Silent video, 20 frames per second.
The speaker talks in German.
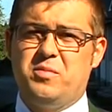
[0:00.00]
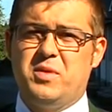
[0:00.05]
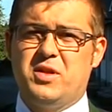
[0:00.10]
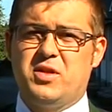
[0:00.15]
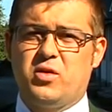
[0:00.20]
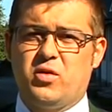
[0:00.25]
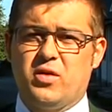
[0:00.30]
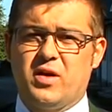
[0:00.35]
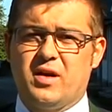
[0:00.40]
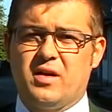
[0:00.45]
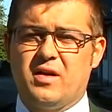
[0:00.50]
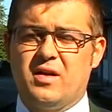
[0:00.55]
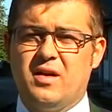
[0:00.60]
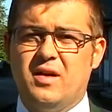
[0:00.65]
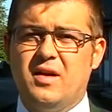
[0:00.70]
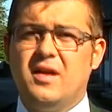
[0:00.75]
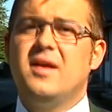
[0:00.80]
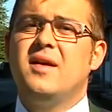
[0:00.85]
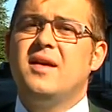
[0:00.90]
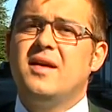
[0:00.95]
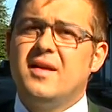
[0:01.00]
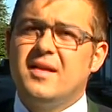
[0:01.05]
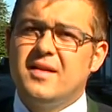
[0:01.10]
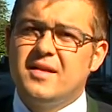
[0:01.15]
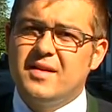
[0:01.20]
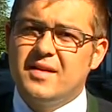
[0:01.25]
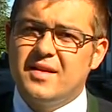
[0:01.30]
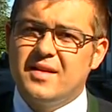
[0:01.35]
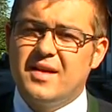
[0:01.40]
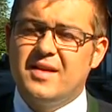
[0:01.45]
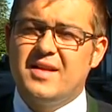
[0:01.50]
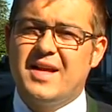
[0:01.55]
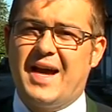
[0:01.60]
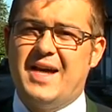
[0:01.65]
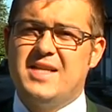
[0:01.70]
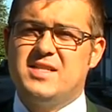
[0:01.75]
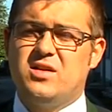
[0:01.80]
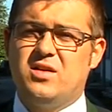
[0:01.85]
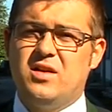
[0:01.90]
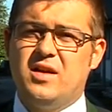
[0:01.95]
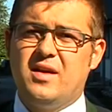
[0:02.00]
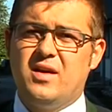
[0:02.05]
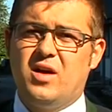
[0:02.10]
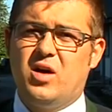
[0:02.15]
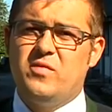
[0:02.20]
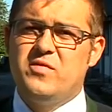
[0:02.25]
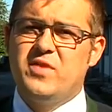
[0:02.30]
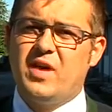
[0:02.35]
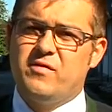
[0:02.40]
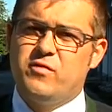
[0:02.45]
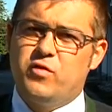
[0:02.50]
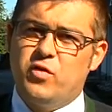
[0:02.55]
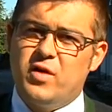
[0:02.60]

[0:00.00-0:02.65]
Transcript: betreuen. In der Eishalle haben wir ein